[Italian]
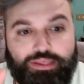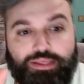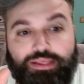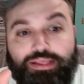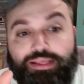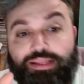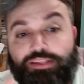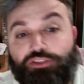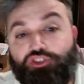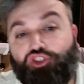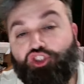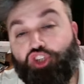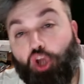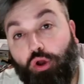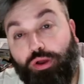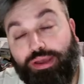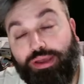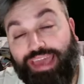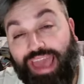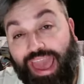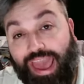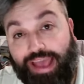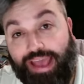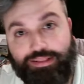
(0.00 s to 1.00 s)
John
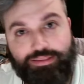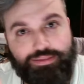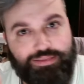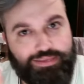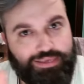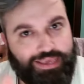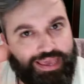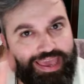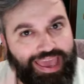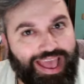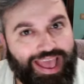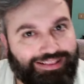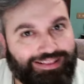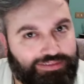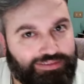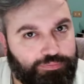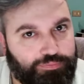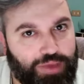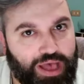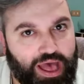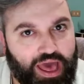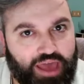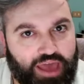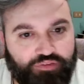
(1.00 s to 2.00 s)
Candy e Eddie
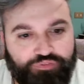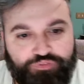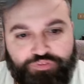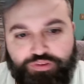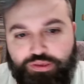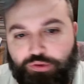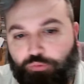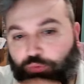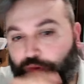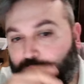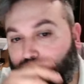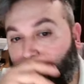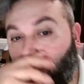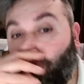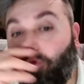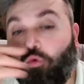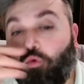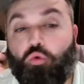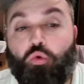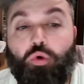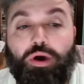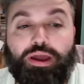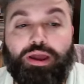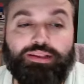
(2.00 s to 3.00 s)
Murphy, quindi
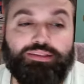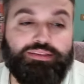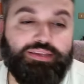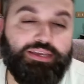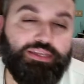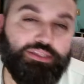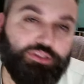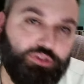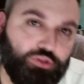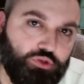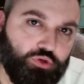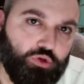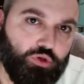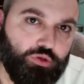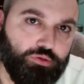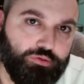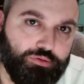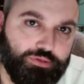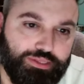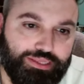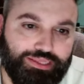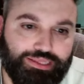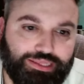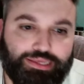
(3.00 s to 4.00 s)
un
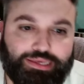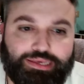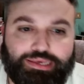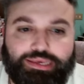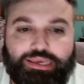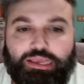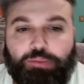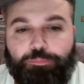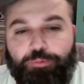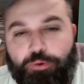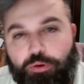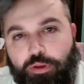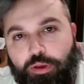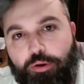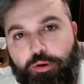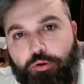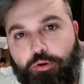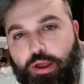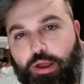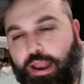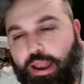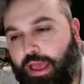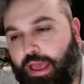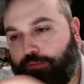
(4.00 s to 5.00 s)
quartetto. Il problema
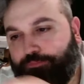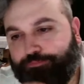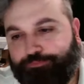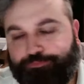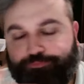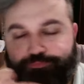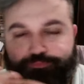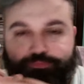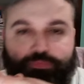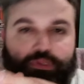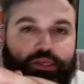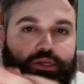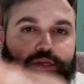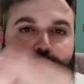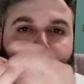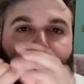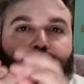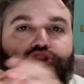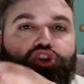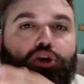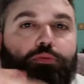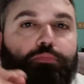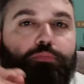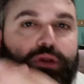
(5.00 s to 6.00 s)
qual è?
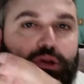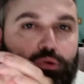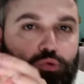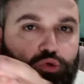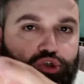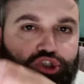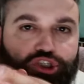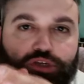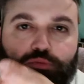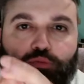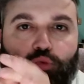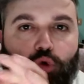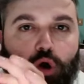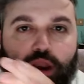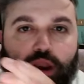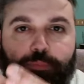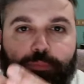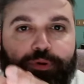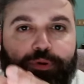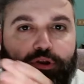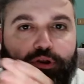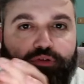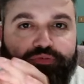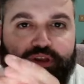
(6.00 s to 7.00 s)
John Belushi muore
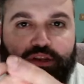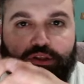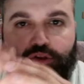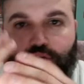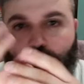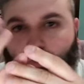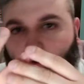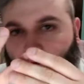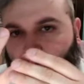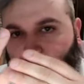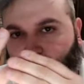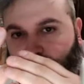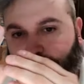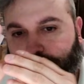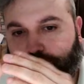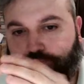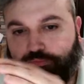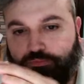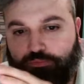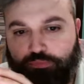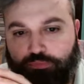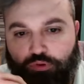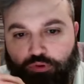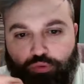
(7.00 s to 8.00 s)
per overdose,
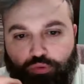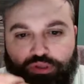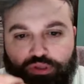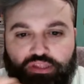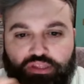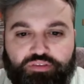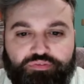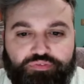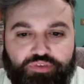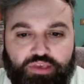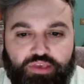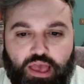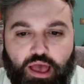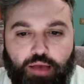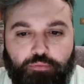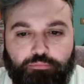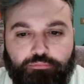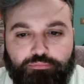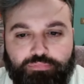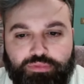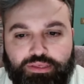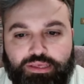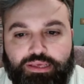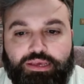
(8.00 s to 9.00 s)
quindi via.
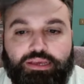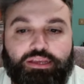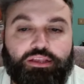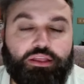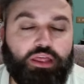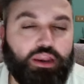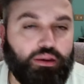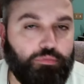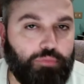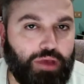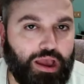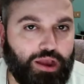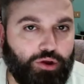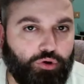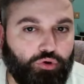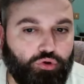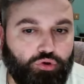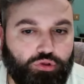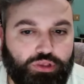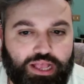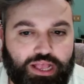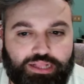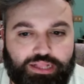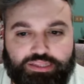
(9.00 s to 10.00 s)

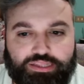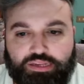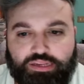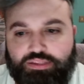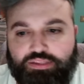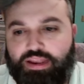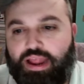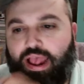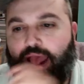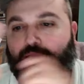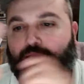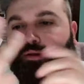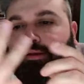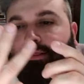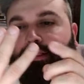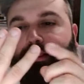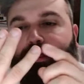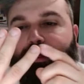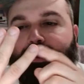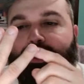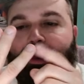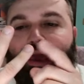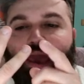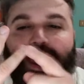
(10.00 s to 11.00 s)
Rimangono gli altri tre.
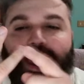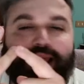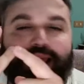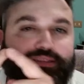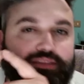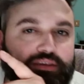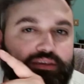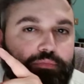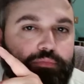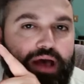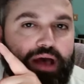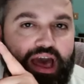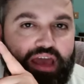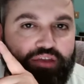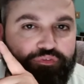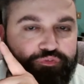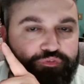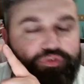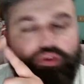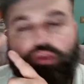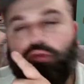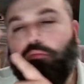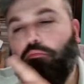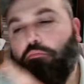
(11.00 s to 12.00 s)
Eddie
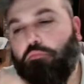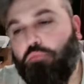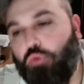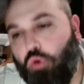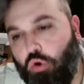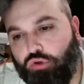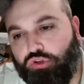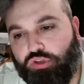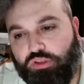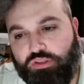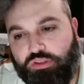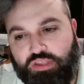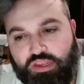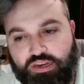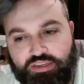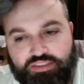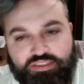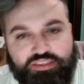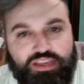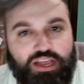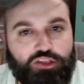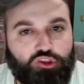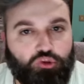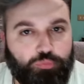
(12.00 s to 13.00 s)
Murphy, molto
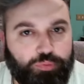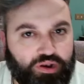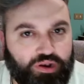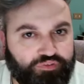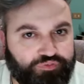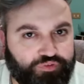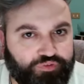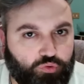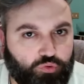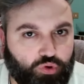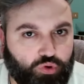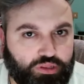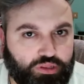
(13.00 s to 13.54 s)
interessato per la figura di